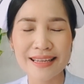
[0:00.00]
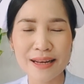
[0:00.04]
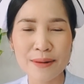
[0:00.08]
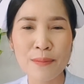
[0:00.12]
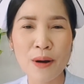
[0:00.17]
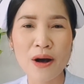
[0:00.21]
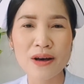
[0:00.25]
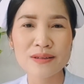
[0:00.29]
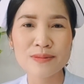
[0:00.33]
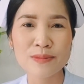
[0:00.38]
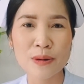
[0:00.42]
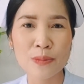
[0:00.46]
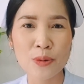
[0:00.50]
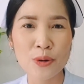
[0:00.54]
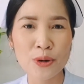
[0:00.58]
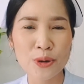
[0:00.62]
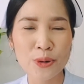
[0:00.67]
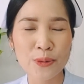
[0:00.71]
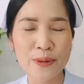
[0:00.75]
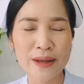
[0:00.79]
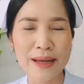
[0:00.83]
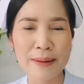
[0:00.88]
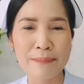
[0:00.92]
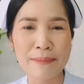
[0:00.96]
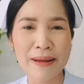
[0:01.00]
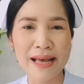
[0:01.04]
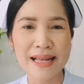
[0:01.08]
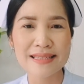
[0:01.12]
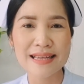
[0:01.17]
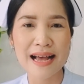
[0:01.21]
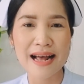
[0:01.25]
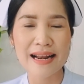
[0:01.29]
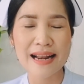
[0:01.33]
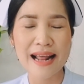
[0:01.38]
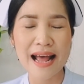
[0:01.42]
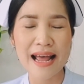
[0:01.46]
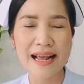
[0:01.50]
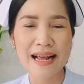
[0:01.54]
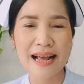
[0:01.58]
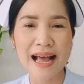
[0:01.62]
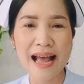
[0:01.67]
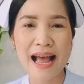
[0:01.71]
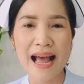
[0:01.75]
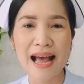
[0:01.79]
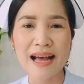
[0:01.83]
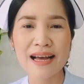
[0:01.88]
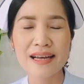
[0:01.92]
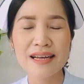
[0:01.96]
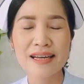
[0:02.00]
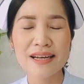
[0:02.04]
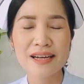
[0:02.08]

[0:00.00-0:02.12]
อินบ็อกซ์มาพูดคุยกับแม่จ๋าได้ค่ะ